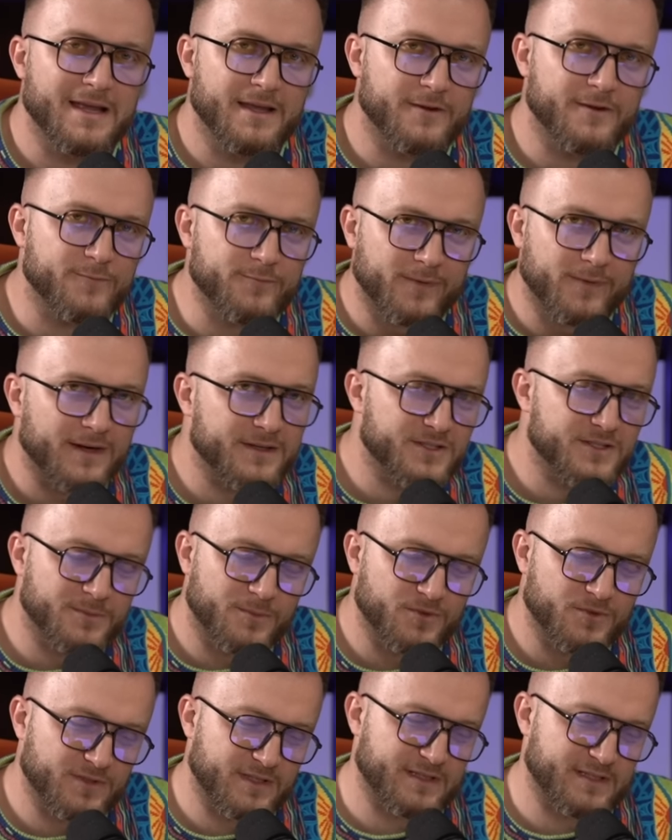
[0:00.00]
I fakt, że
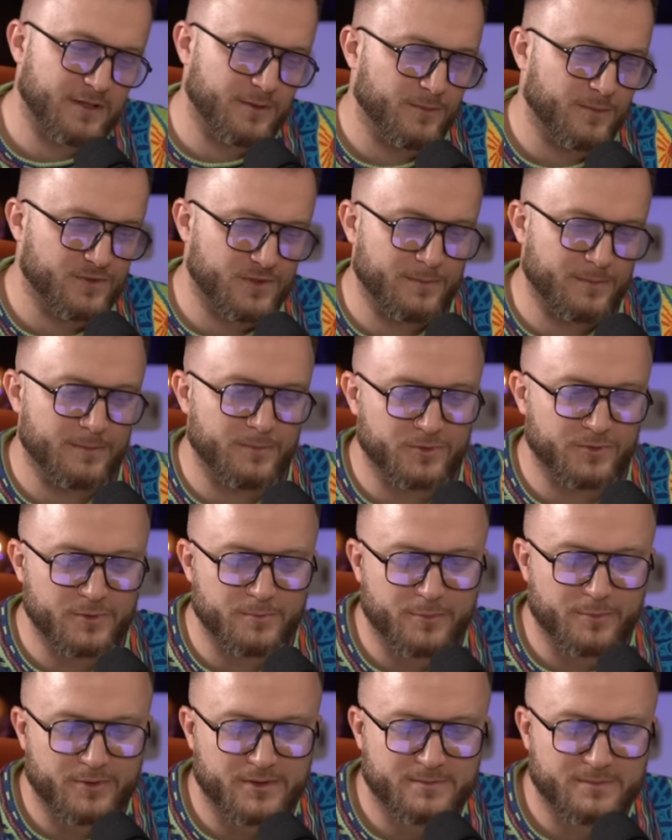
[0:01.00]
można z taką osobą o
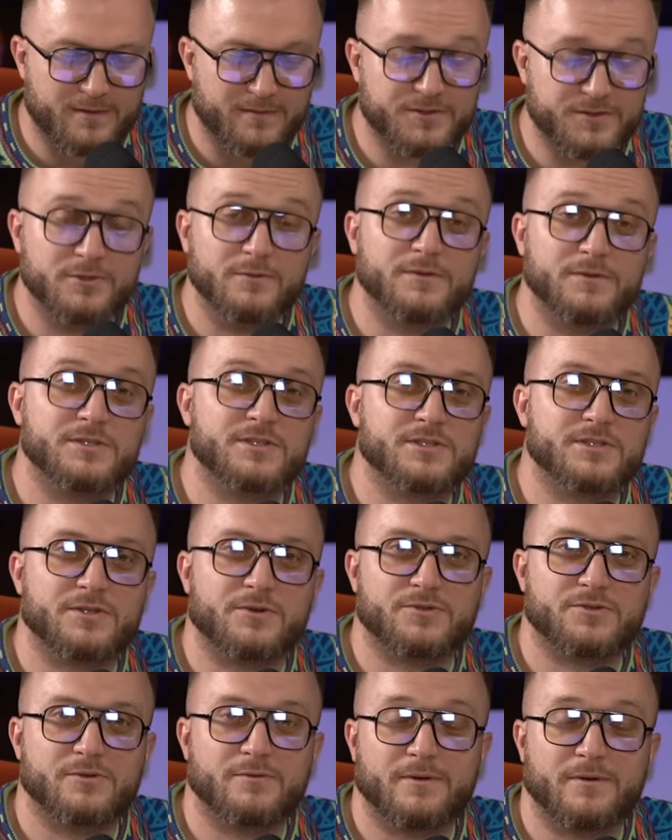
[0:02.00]
tym porozmawiać i dowiedzieć się
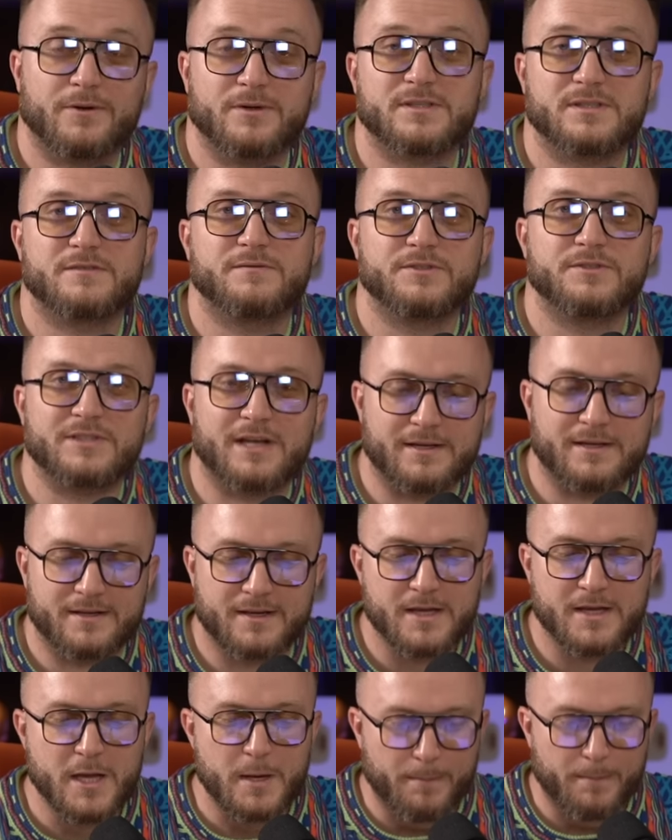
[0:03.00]
czegoś nowego, jest
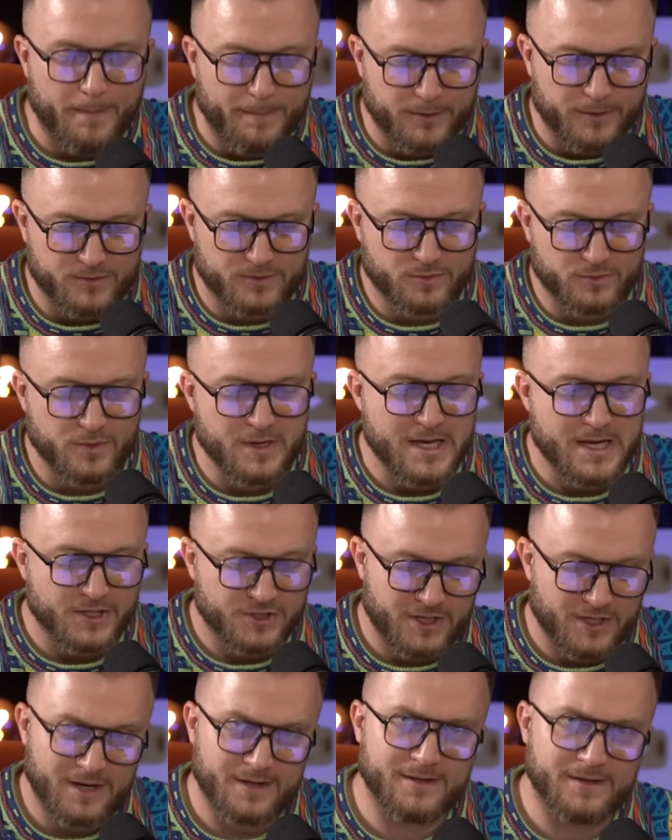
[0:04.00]
zwyczajnie po prostu
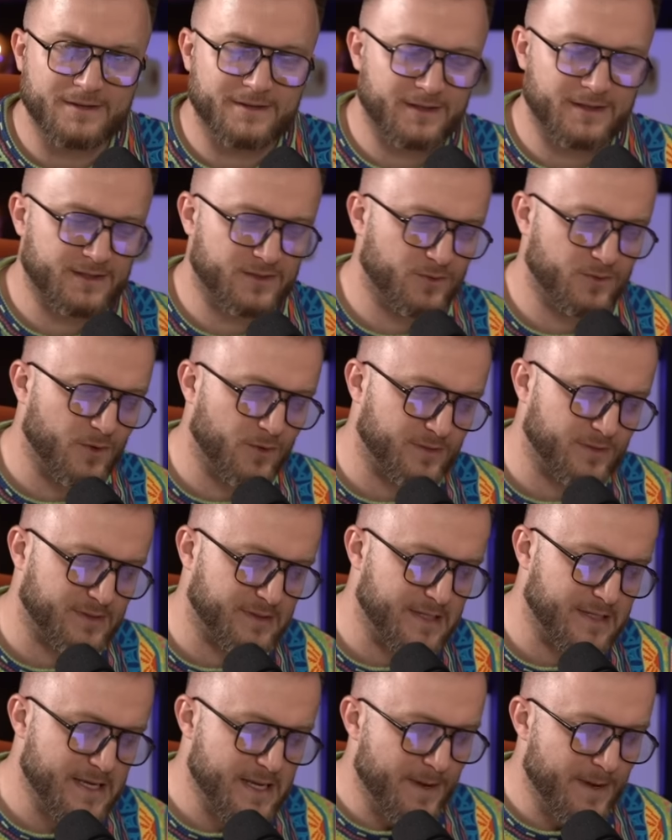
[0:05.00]
szalenie
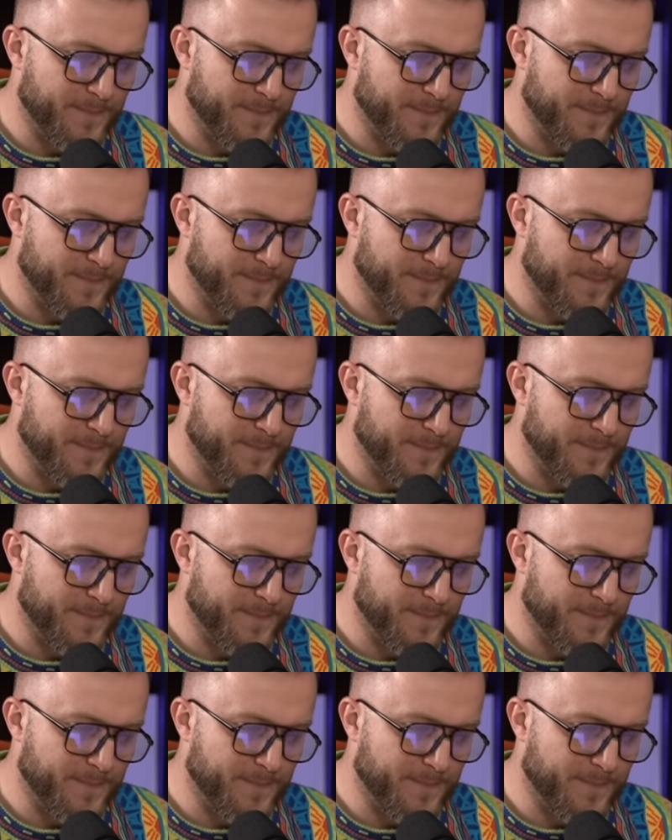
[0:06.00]
interesujący.